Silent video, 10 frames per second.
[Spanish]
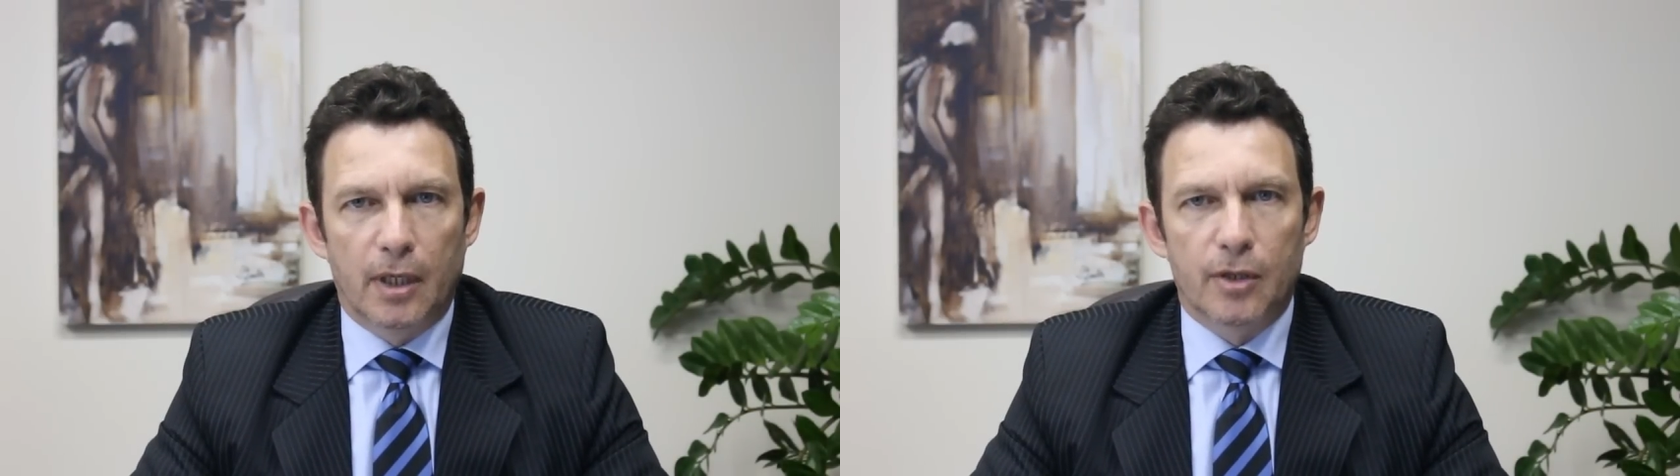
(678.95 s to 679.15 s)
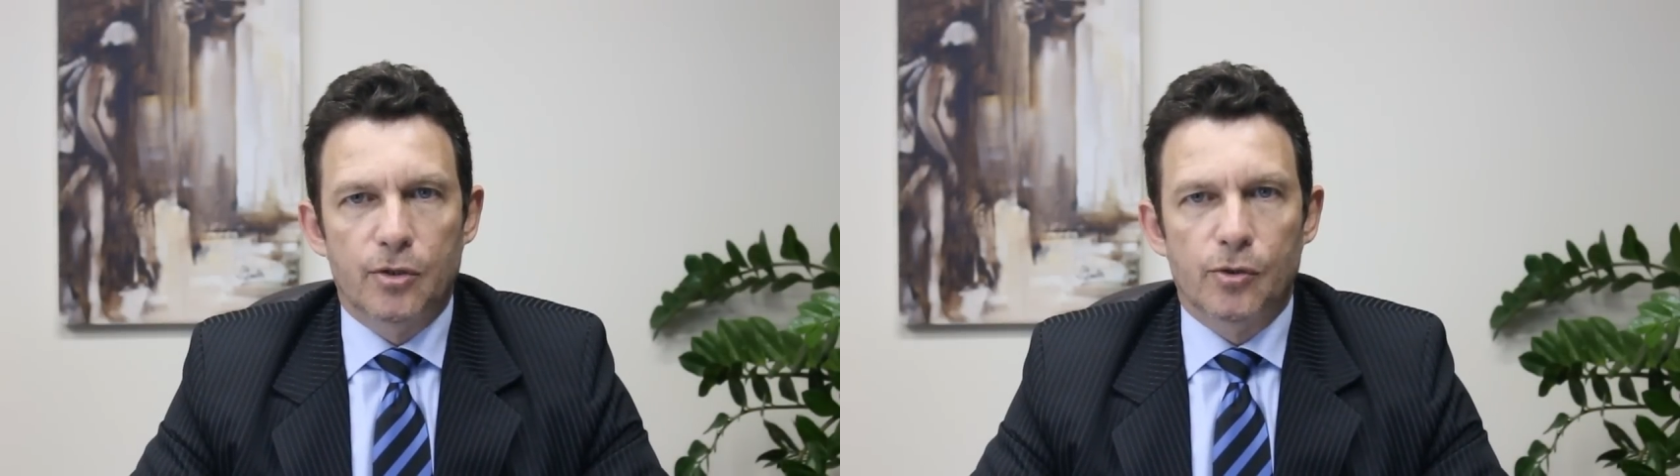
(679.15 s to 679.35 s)

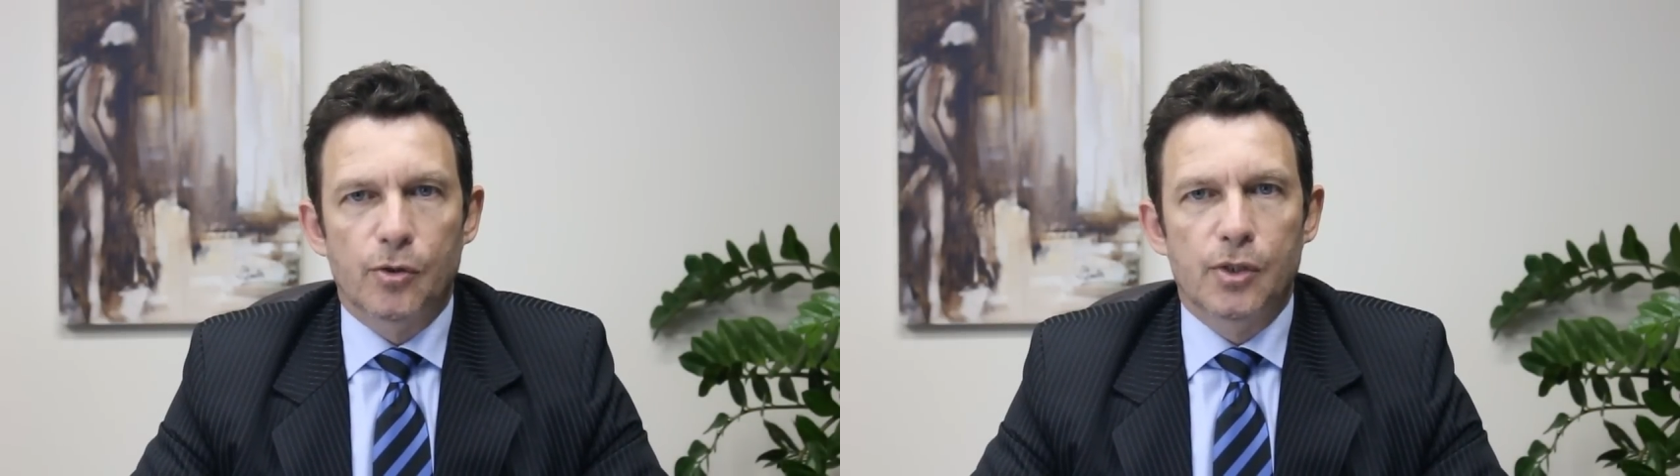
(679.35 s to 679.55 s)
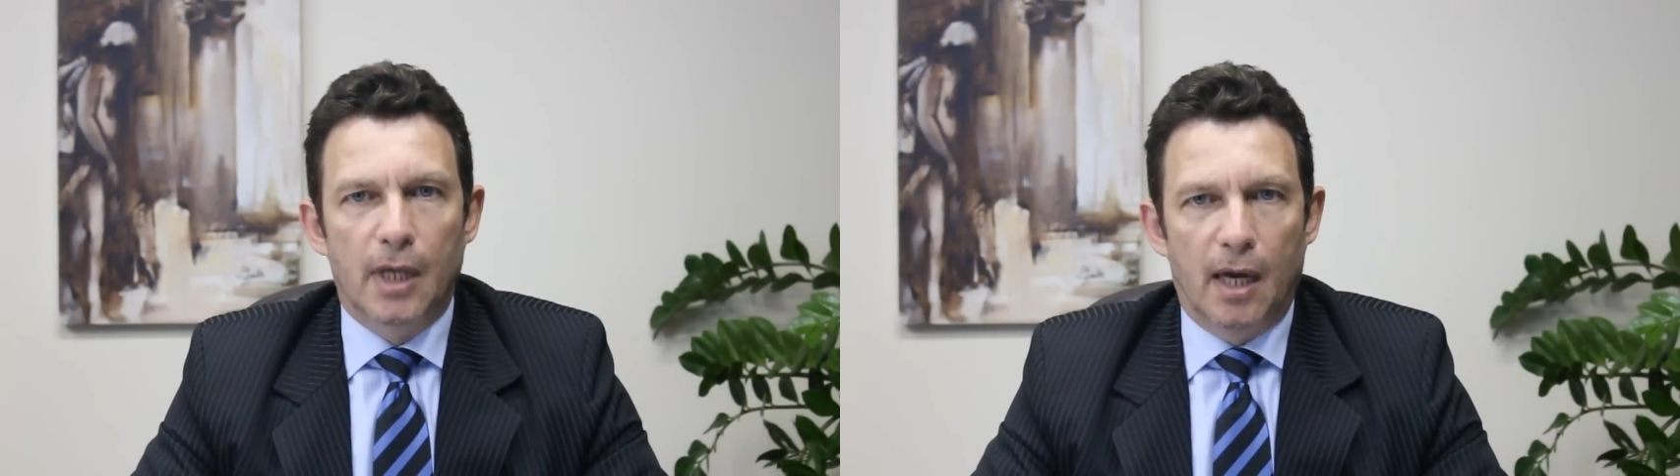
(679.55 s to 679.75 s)
derechos
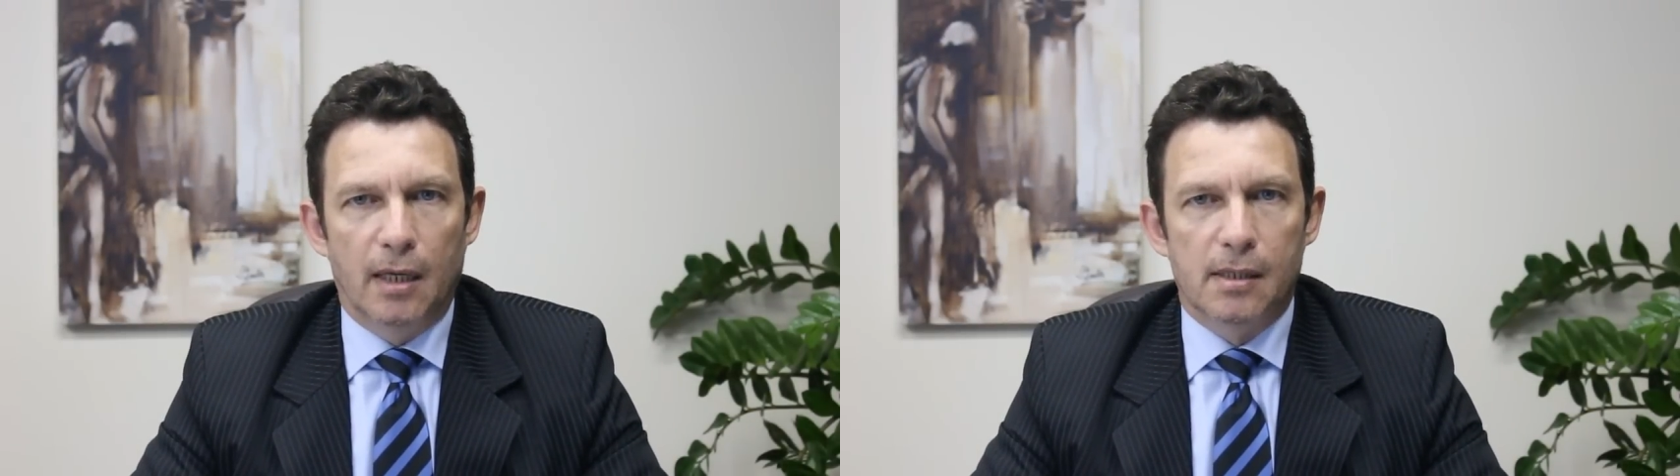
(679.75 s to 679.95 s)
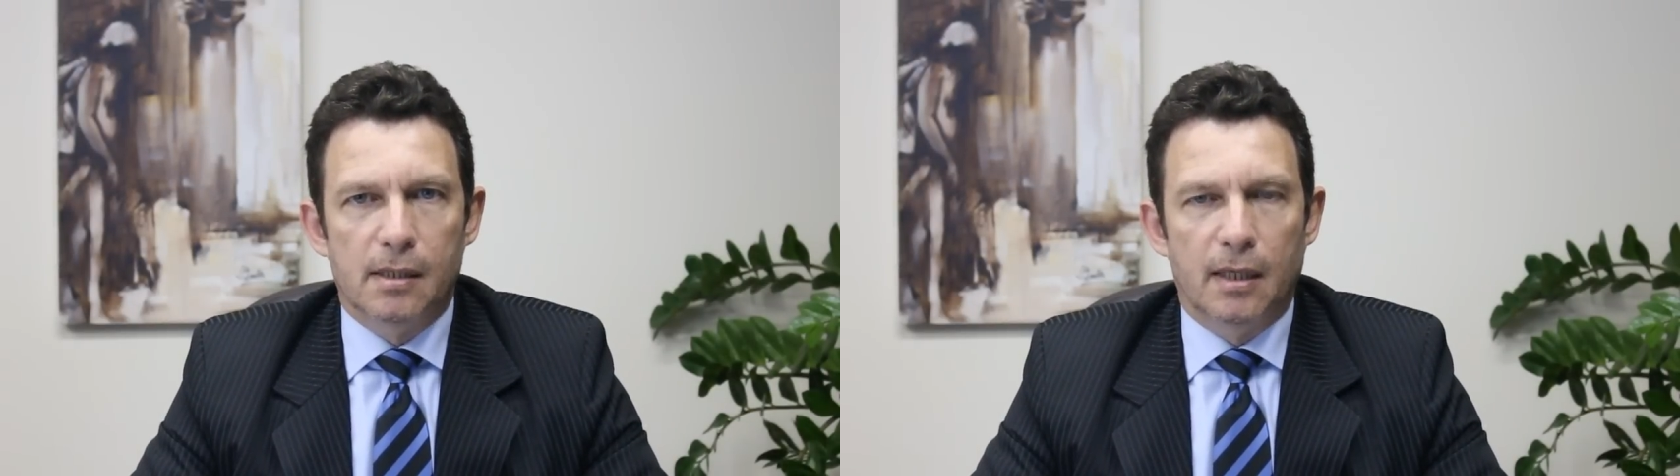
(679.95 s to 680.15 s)

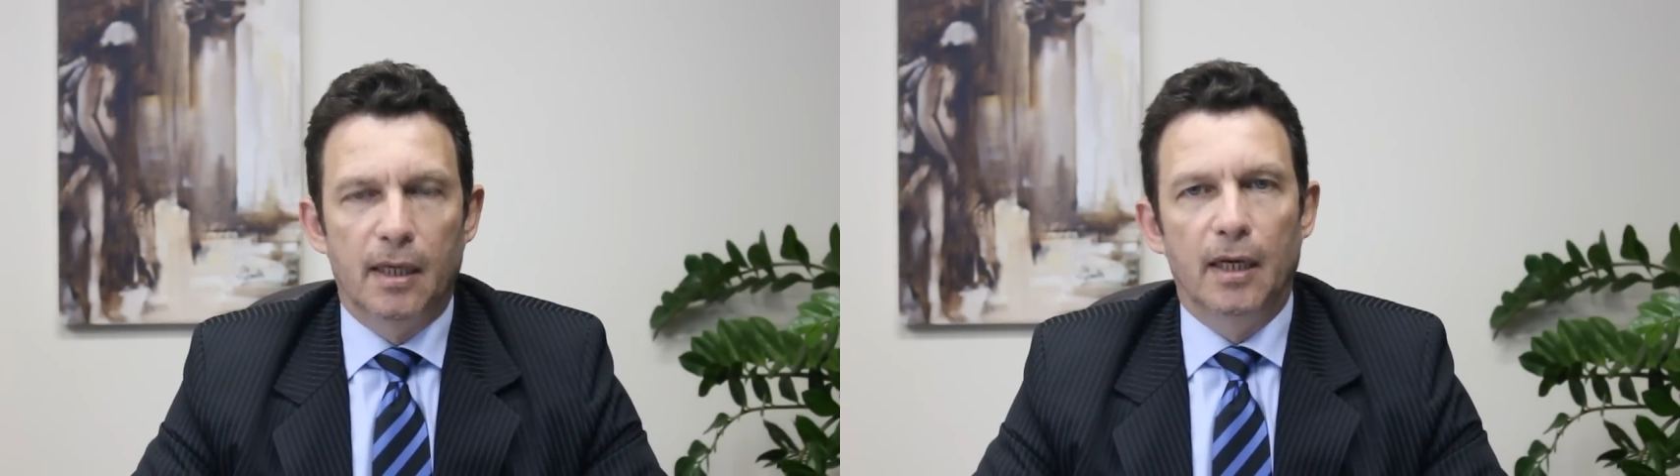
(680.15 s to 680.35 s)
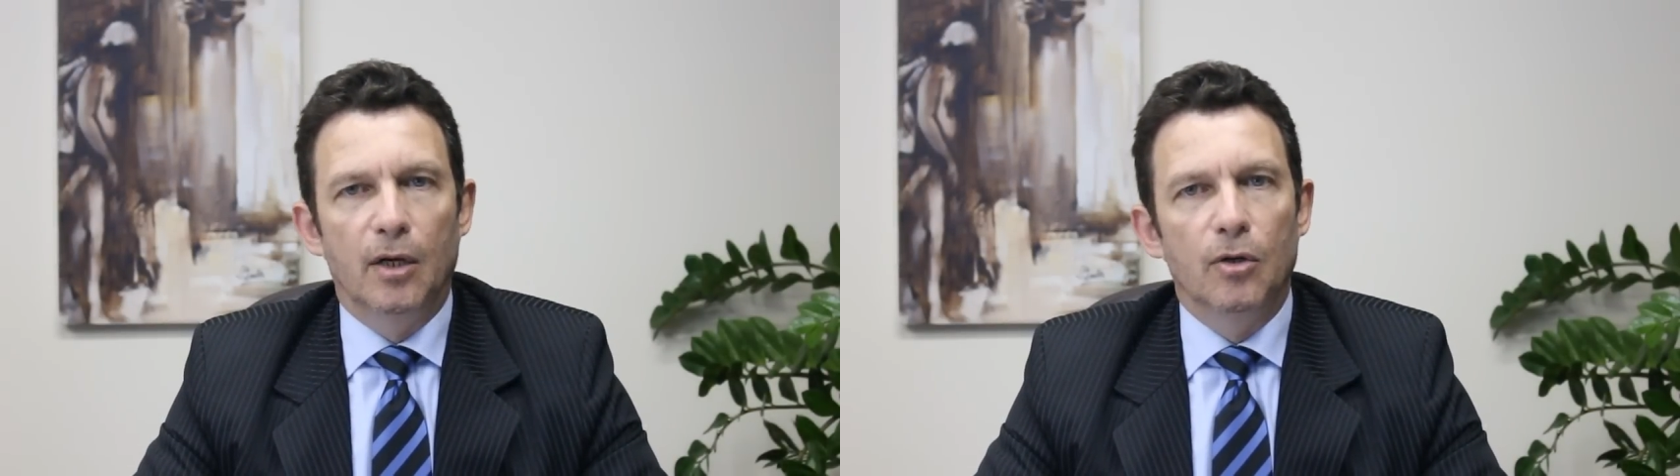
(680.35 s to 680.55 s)
sociales
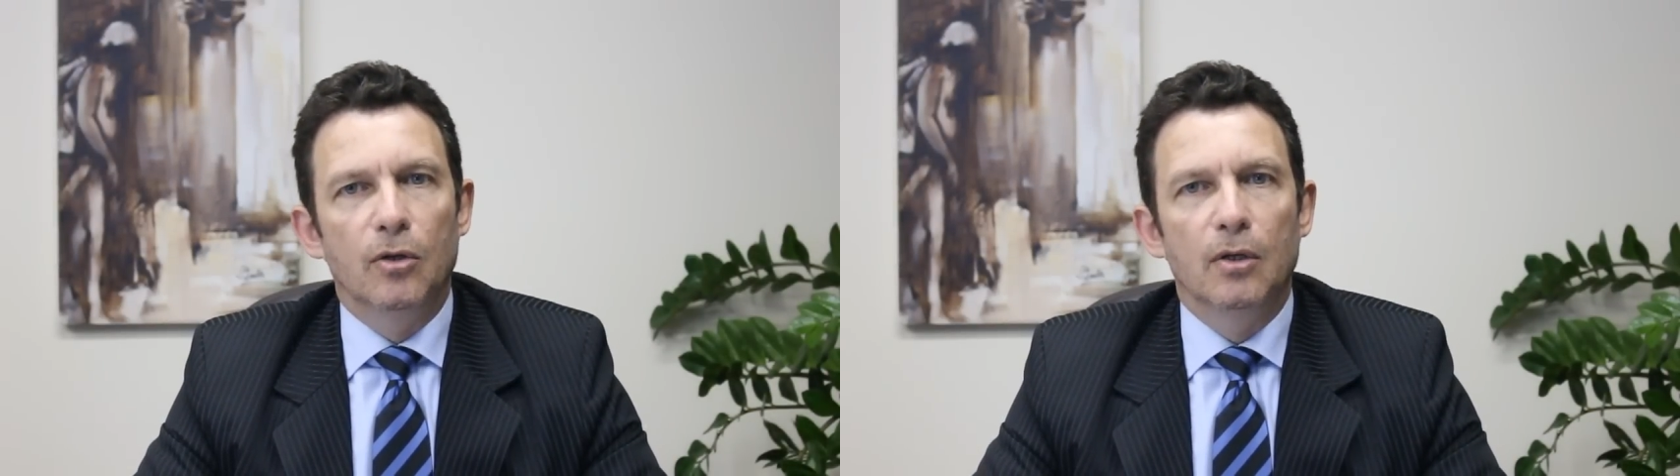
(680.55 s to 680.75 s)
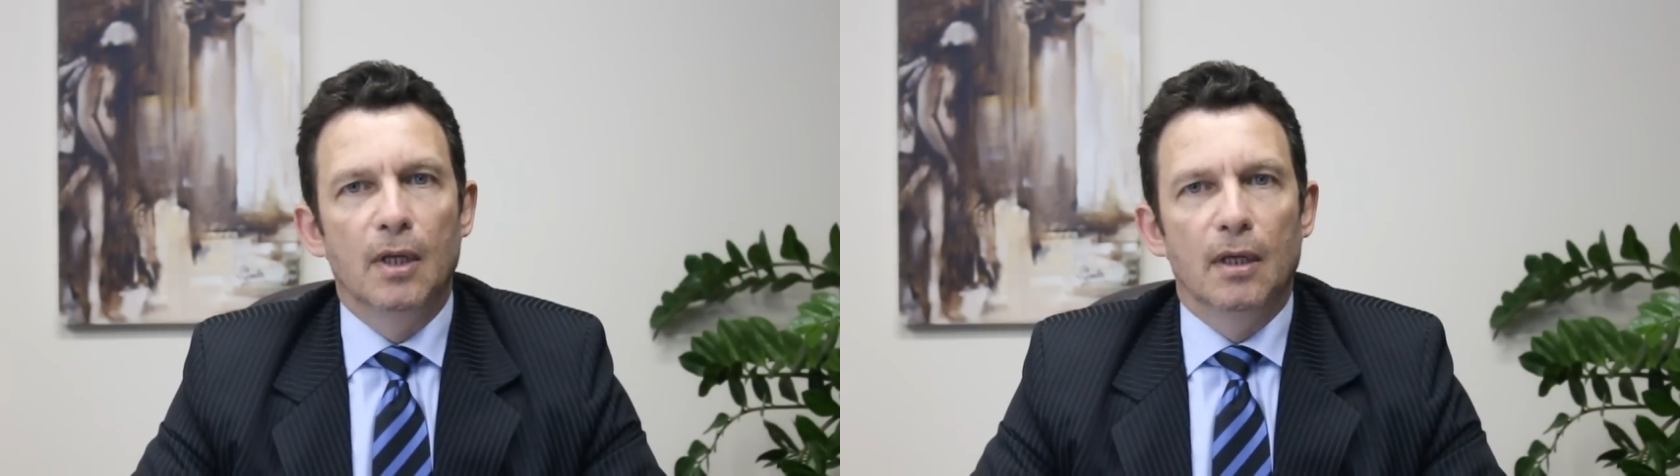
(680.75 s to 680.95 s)

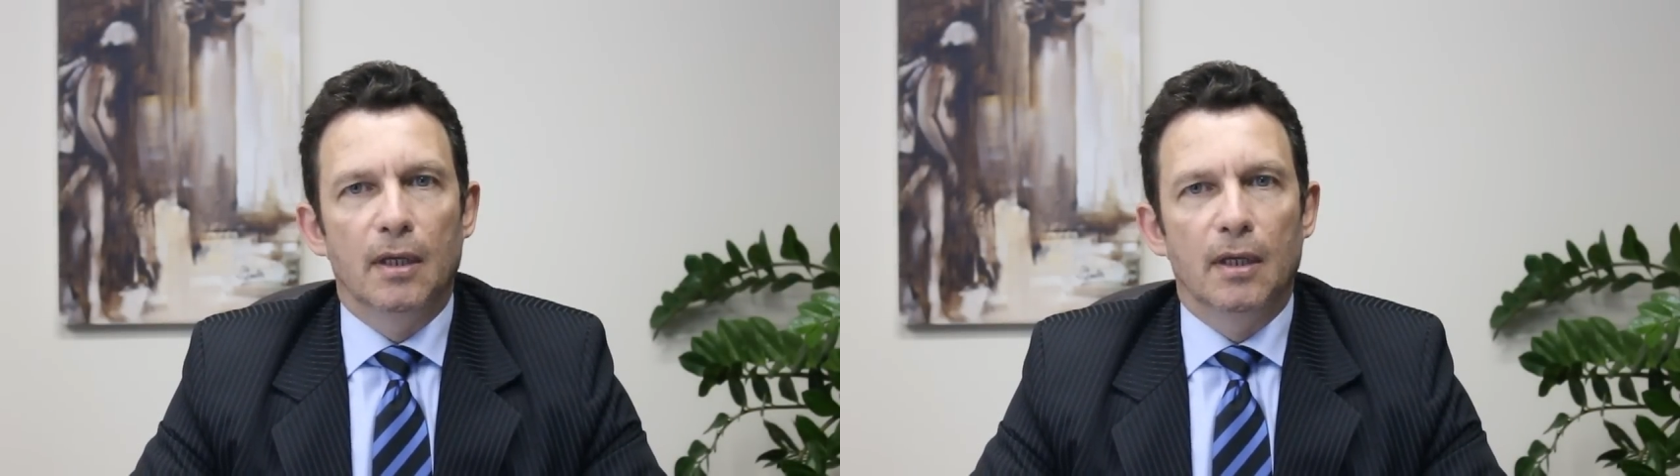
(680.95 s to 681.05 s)
generó